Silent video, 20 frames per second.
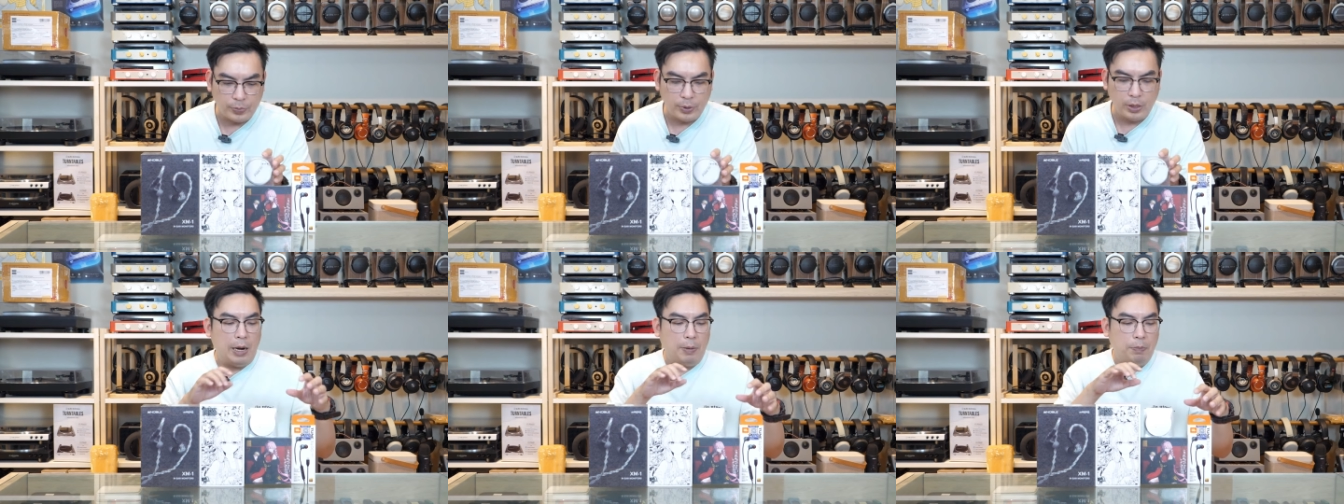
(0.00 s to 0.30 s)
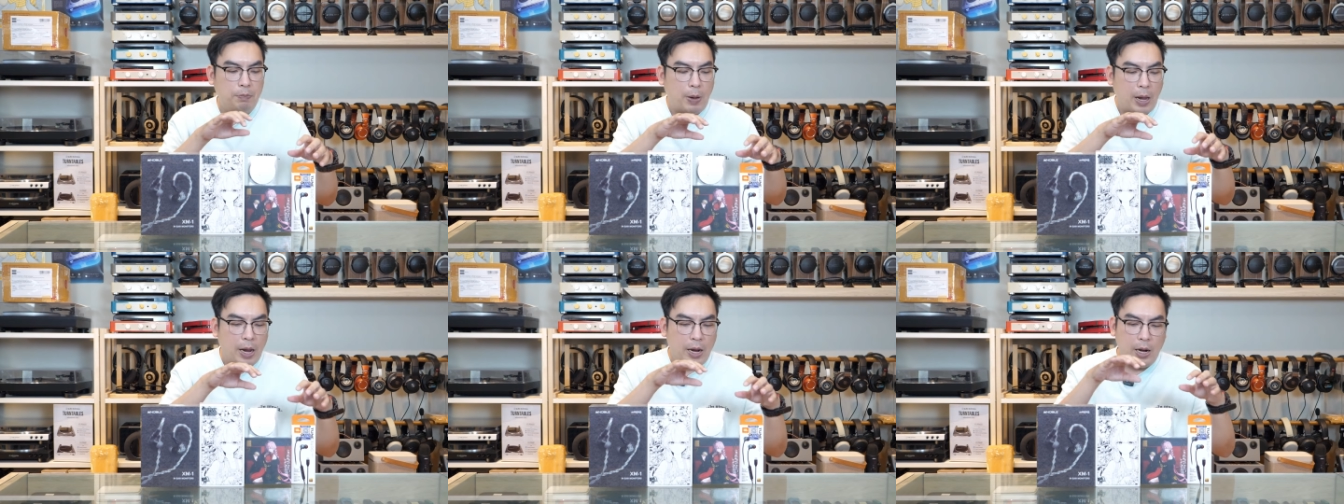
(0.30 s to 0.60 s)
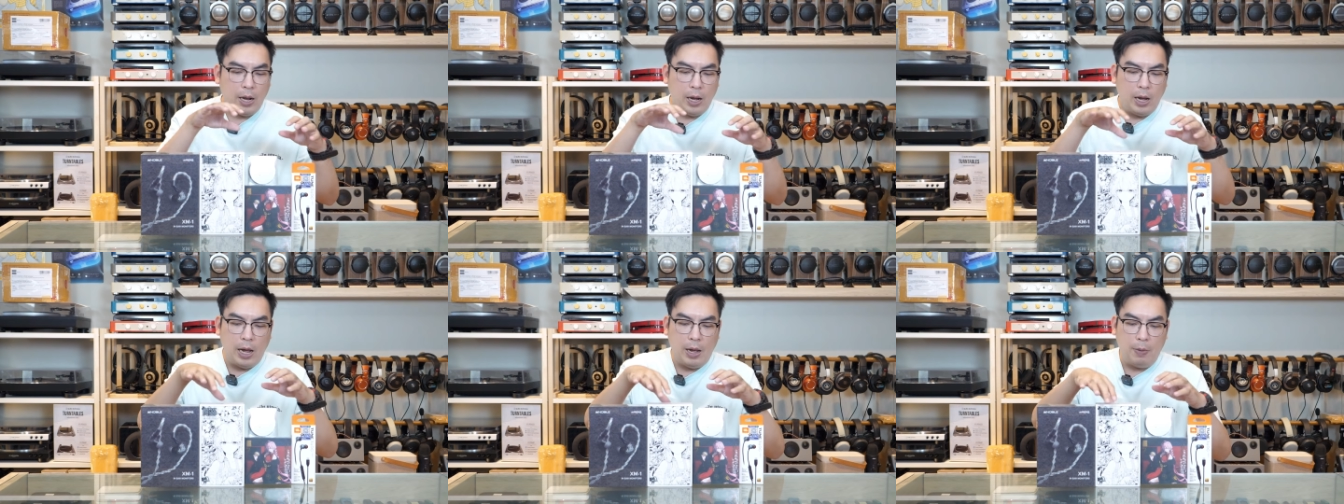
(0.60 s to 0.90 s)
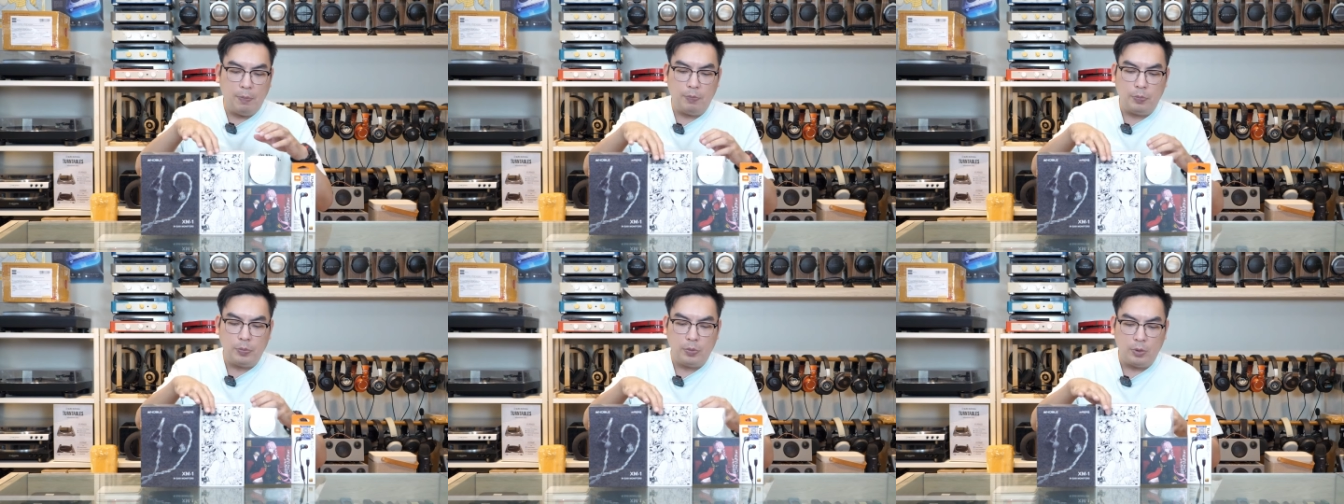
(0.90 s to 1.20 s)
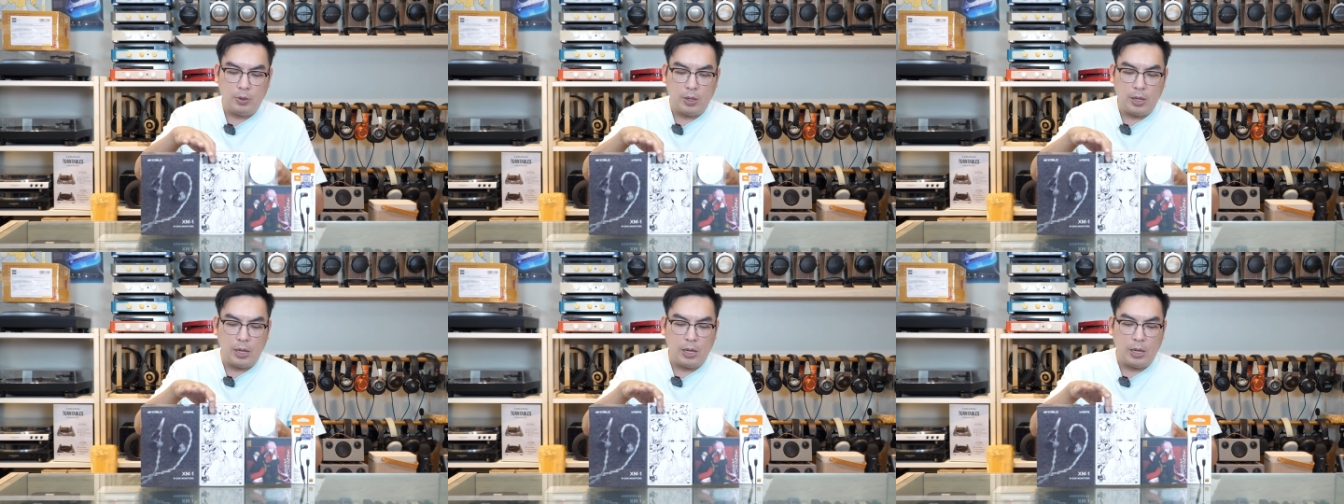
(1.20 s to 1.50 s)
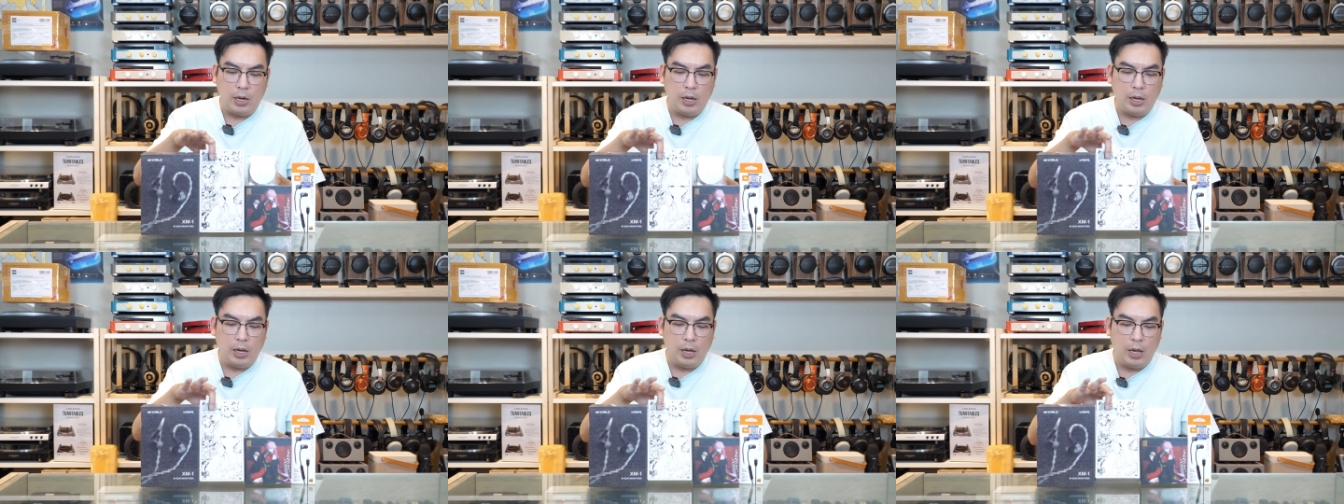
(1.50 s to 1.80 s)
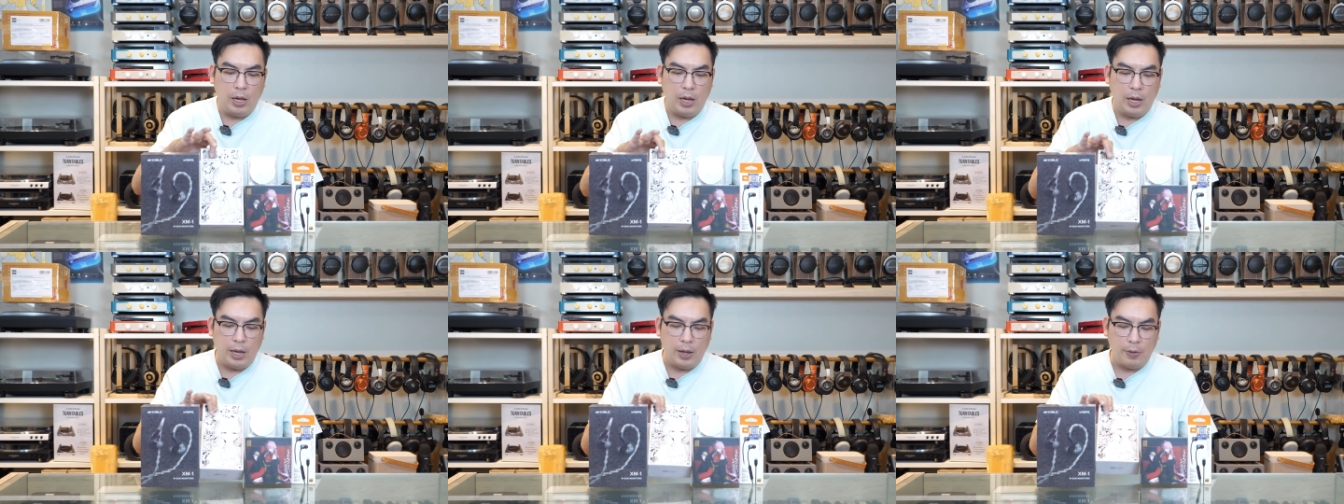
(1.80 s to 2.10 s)
ถัดไปนะครับนี่เล
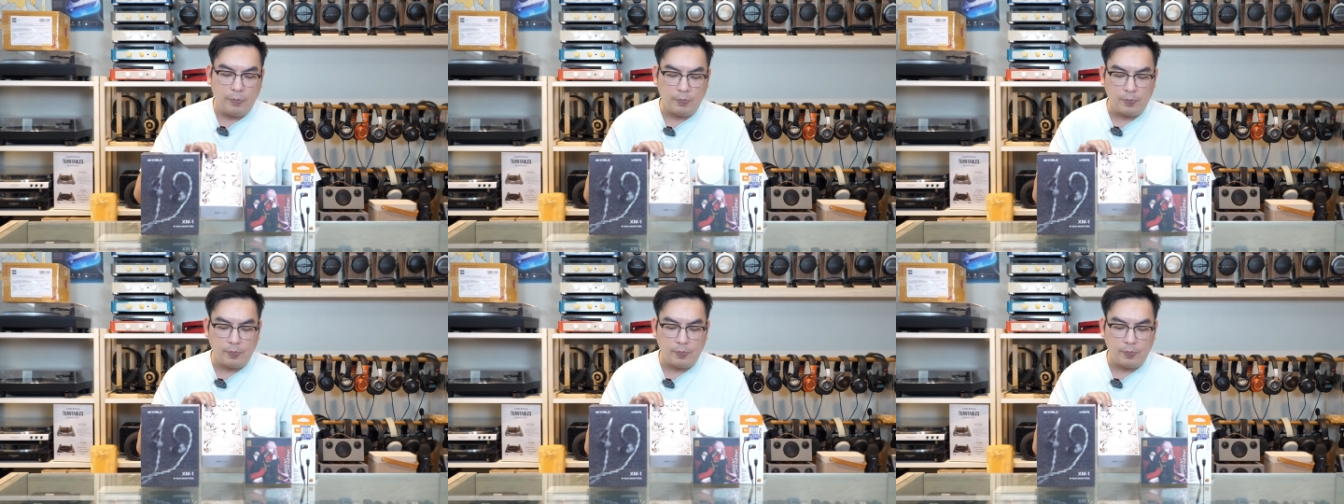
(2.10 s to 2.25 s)
ย